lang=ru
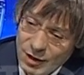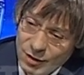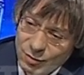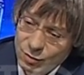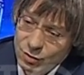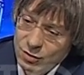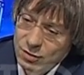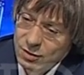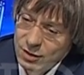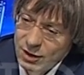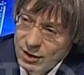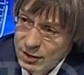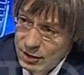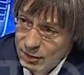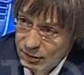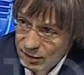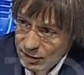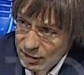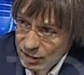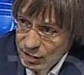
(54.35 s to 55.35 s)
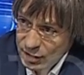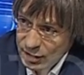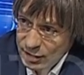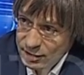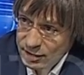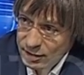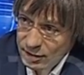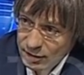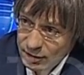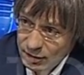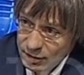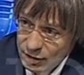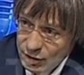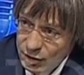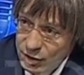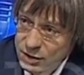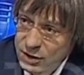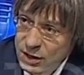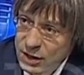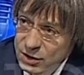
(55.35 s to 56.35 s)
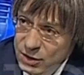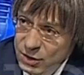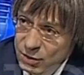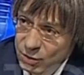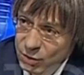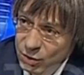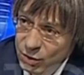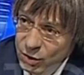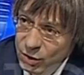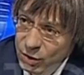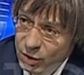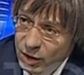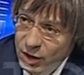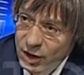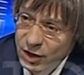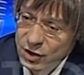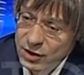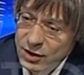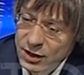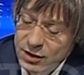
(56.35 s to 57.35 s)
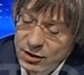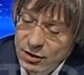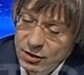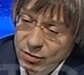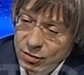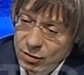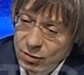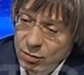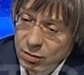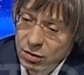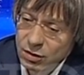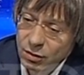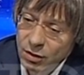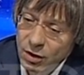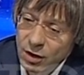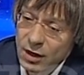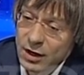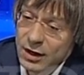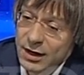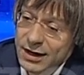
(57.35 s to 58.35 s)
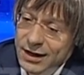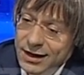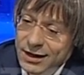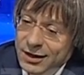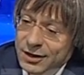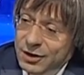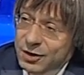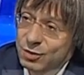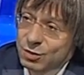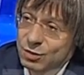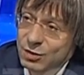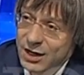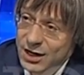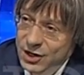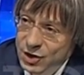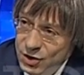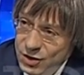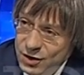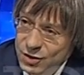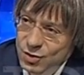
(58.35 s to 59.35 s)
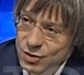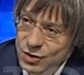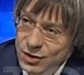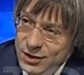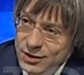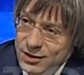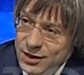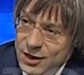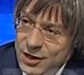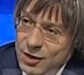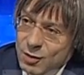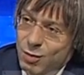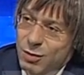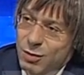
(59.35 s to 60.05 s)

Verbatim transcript: Вот если возвращаться к 2016 году, 2016 год был э, неудачный с точки зрения